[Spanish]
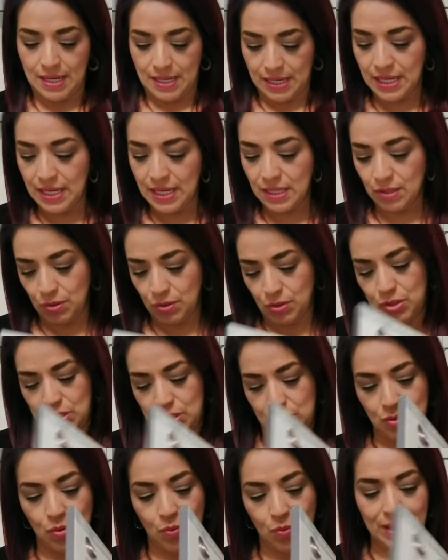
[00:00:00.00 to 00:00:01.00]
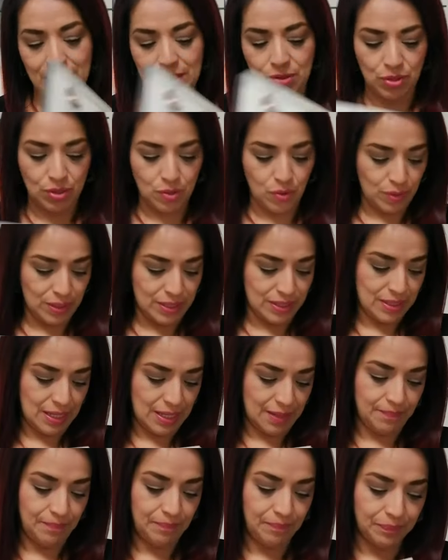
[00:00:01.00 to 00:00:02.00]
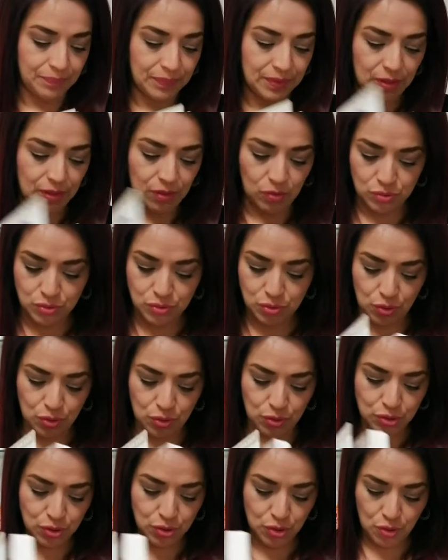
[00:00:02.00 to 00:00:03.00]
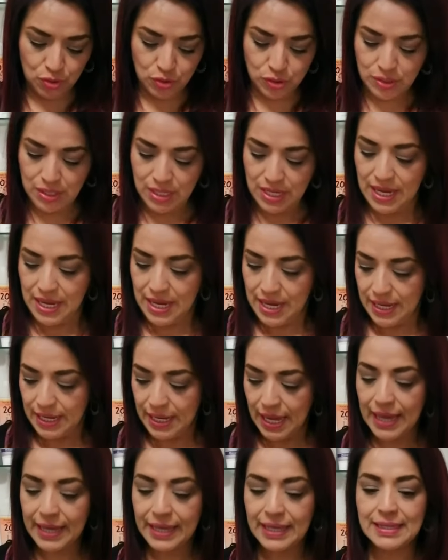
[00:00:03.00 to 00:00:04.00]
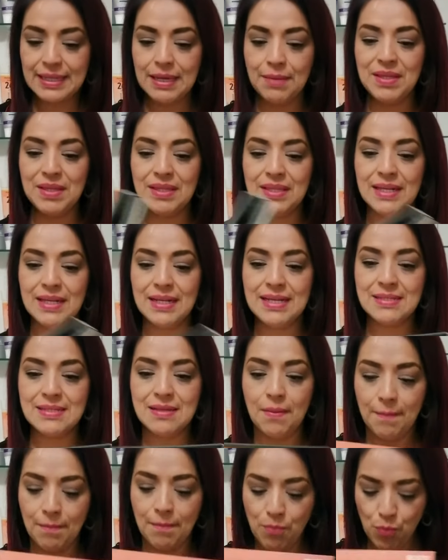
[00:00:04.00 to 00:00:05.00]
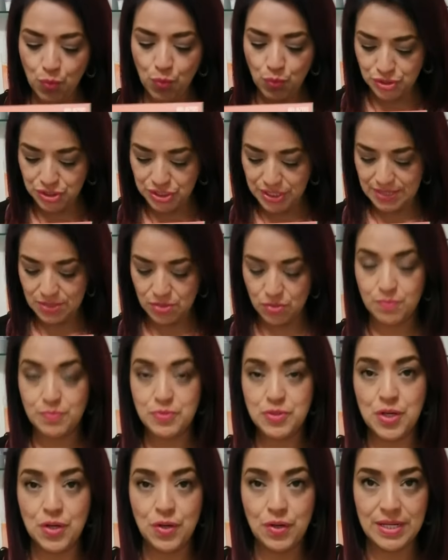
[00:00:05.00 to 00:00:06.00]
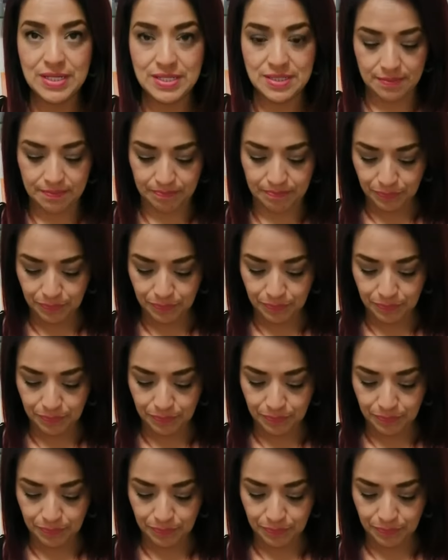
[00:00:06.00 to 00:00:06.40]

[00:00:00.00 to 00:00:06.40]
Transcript: Y tomando en cuenta los tonos rojos, aquí también tienes muchas opciones.